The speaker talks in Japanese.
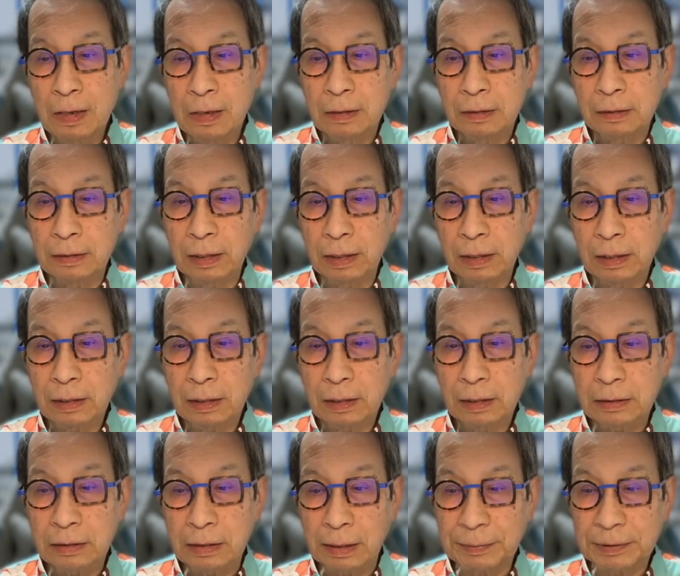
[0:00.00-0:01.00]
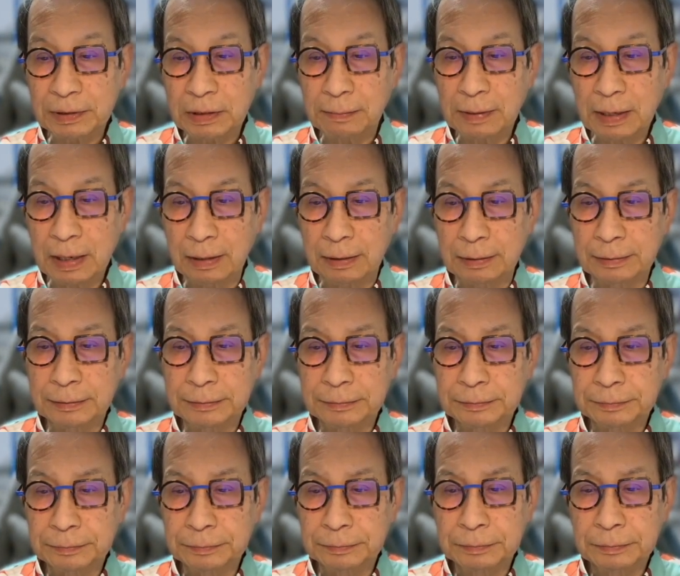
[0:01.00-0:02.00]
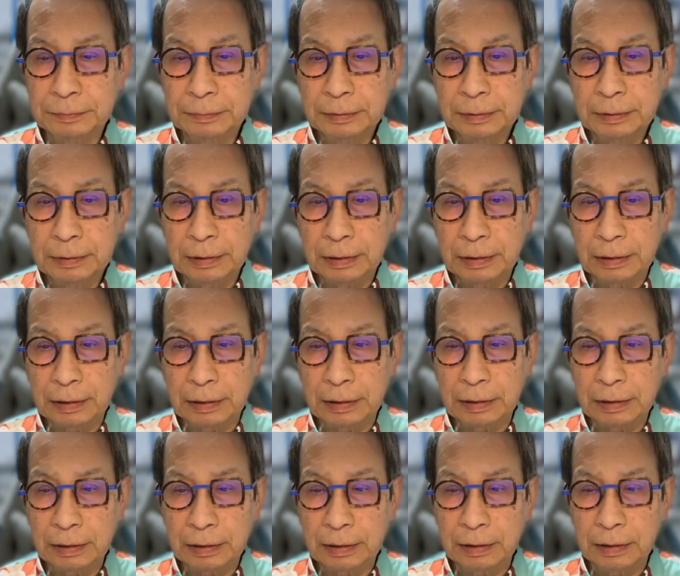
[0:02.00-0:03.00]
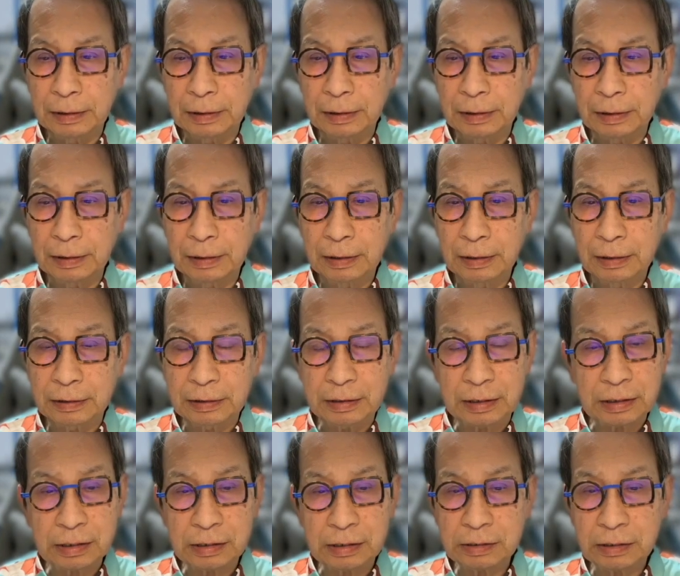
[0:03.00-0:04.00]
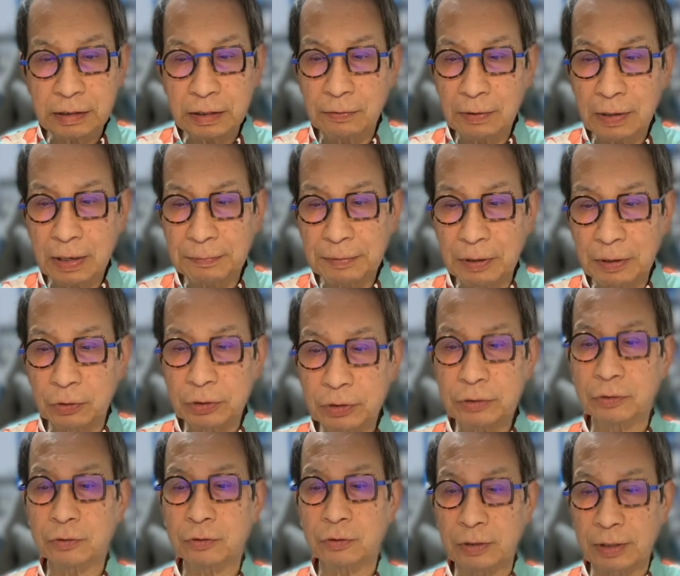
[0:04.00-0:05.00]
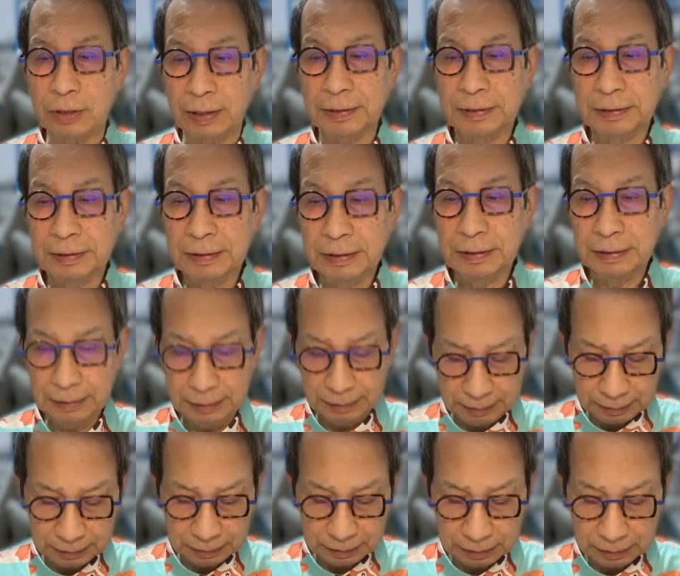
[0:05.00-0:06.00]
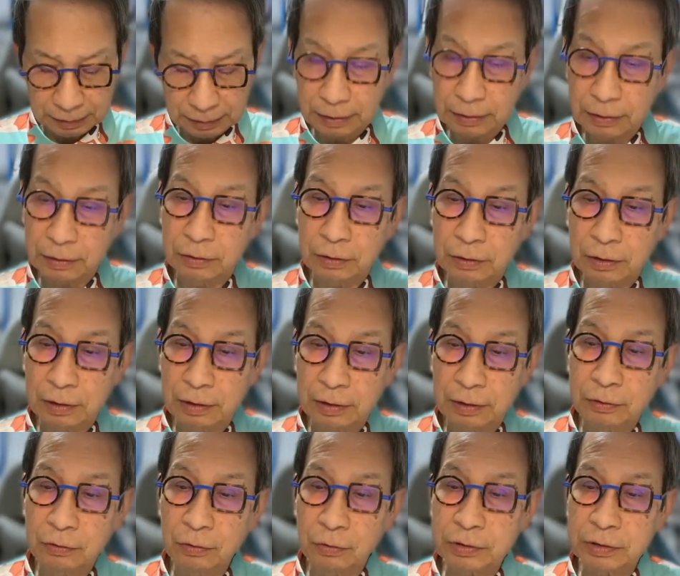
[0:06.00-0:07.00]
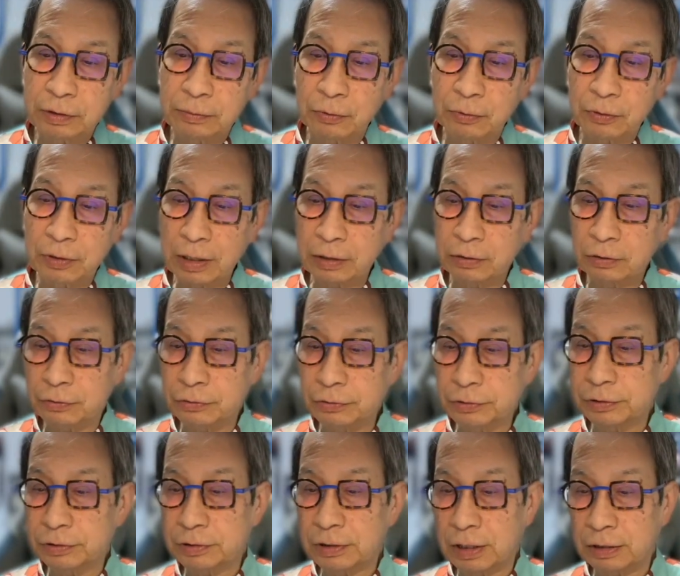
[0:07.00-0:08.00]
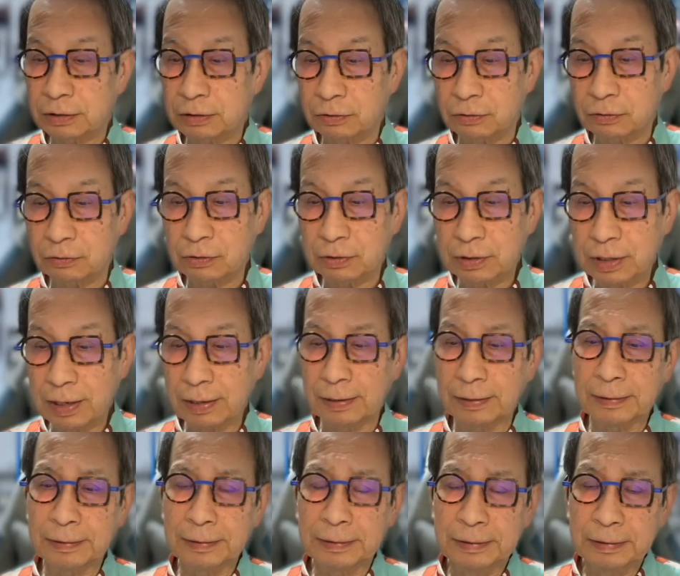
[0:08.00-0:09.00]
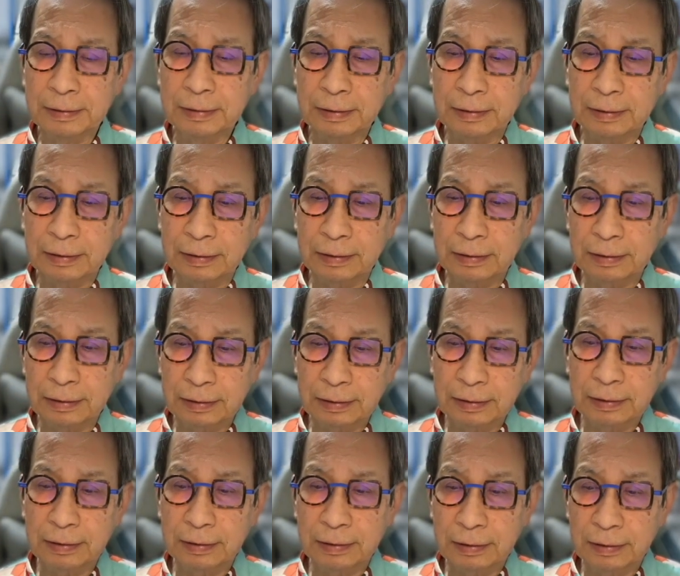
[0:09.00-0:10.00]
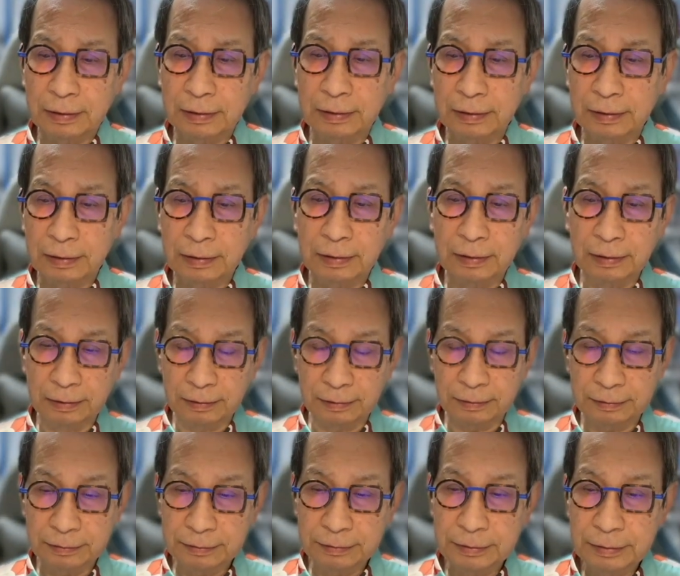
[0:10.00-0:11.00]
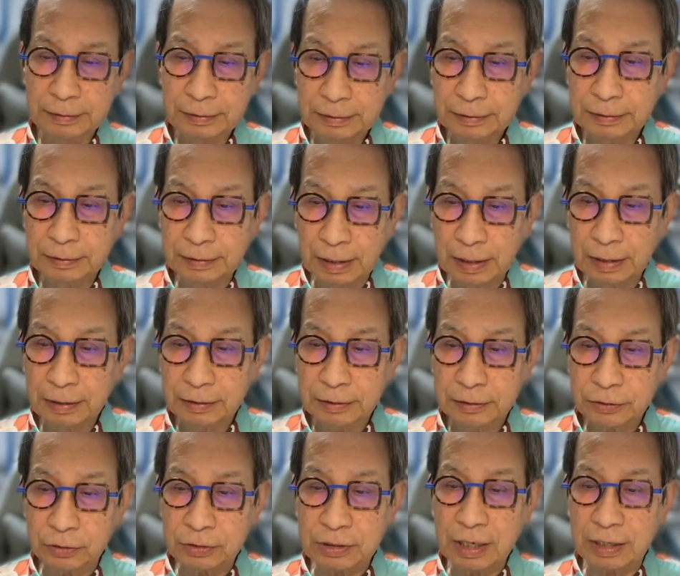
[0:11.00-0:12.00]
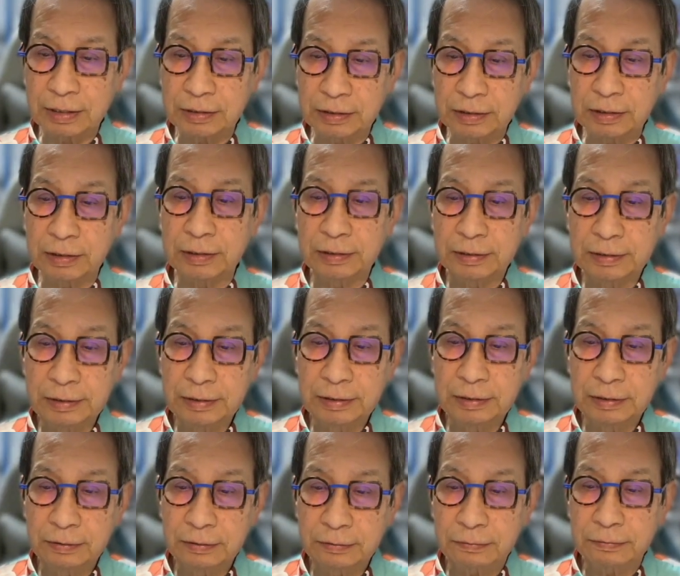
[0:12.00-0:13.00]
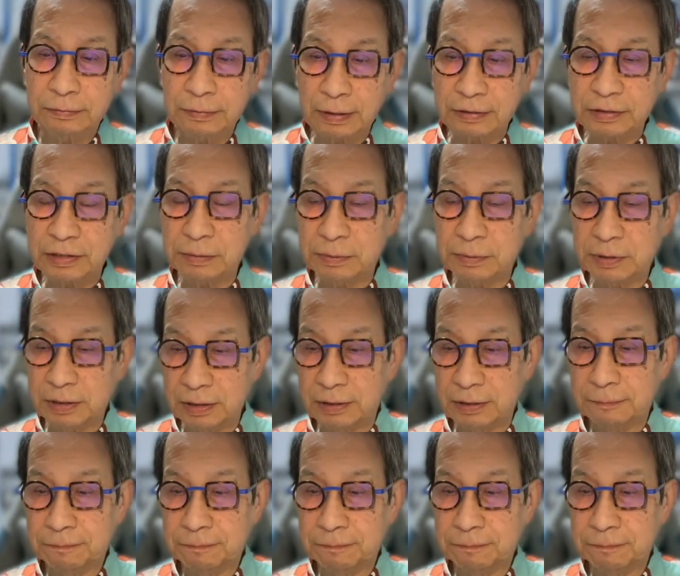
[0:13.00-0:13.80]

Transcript: で、たまたま、えー、木戸先生は、まあ、お仕事で、えー、えー、どうしてもないと不自由だってことで、えー、ね、書斎にファクシミリ、